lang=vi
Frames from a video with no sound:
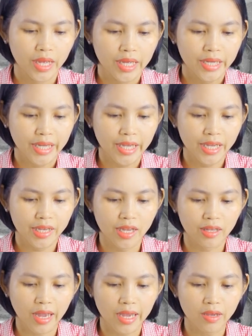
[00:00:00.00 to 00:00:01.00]
khi
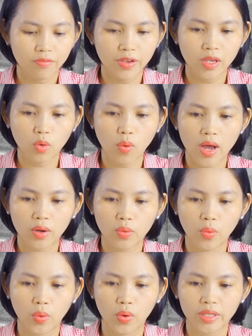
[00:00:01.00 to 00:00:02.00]
nhìn thấy vinh quang
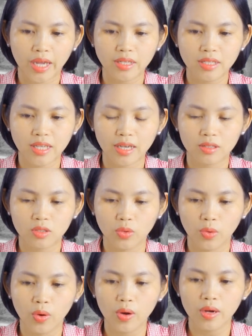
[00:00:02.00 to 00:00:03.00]
của thánh danh
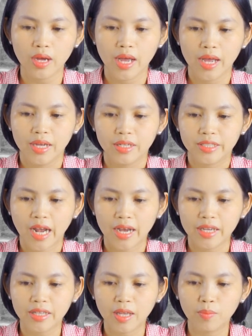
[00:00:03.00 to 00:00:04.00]
chúa
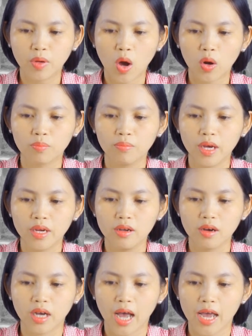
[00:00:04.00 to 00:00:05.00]
trái tim con mới
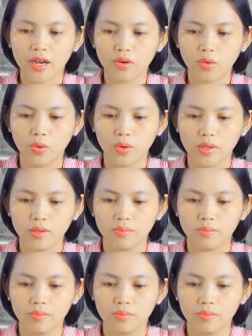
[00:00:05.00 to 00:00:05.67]
được an ủi